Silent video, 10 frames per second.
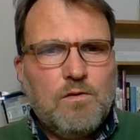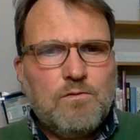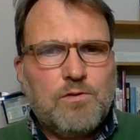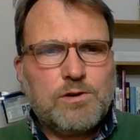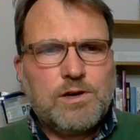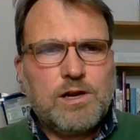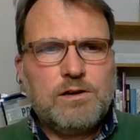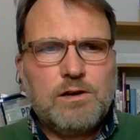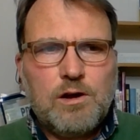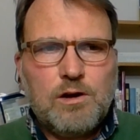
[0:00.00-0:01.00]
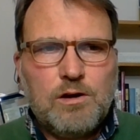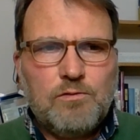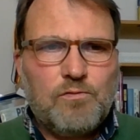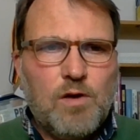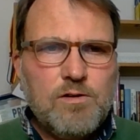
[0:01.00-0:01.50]
Von den äh,
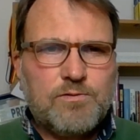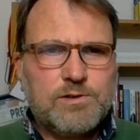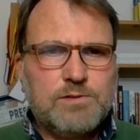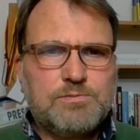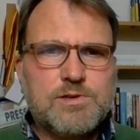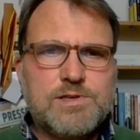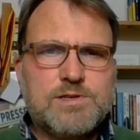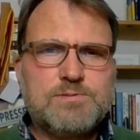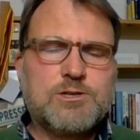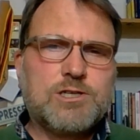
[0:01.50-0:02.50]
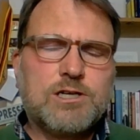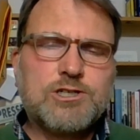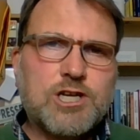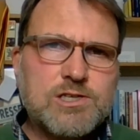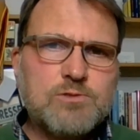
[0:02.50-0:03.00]
Wölfen gibt es inzwischen nach
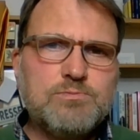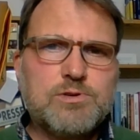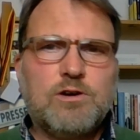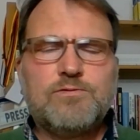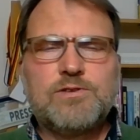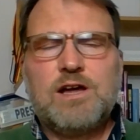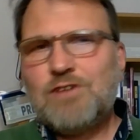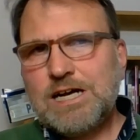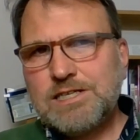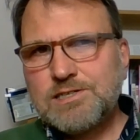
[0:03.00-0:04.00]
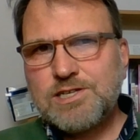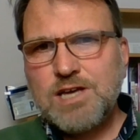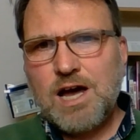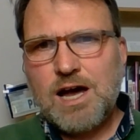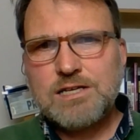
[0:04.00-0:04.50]
Schätzung betroffener
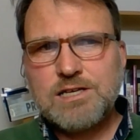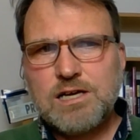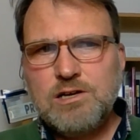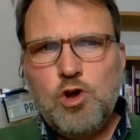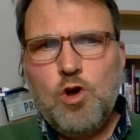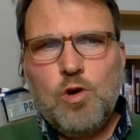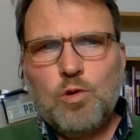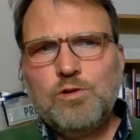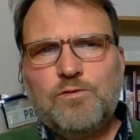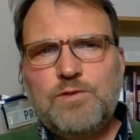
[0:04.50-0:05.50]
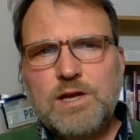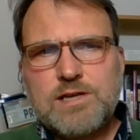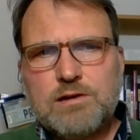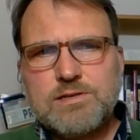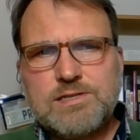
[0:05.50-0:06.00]
Weidetierhalter rund
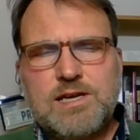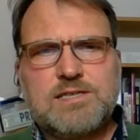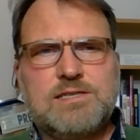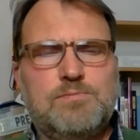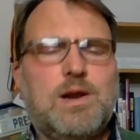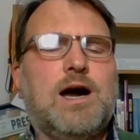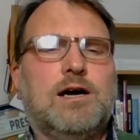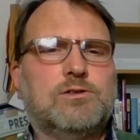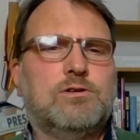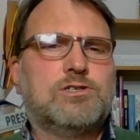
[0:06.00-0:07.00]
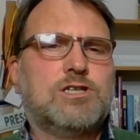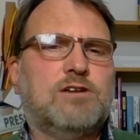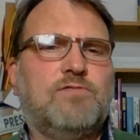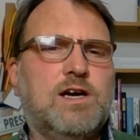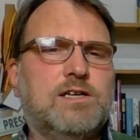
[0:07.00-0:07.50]
4000 Exemplare
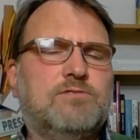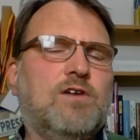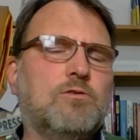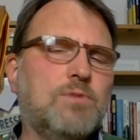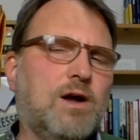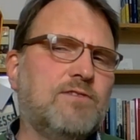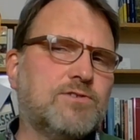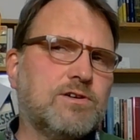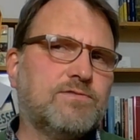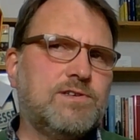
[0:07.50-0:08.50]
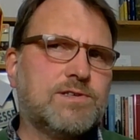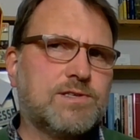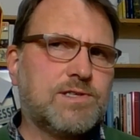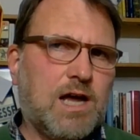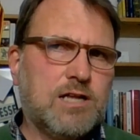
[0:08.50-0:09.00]
deutschlandweit. Warum greife ich auf diese
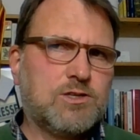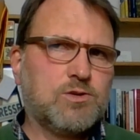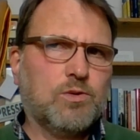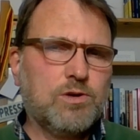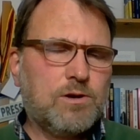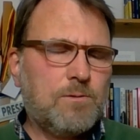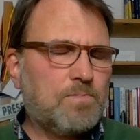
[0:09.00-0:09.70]
Zahl zurück?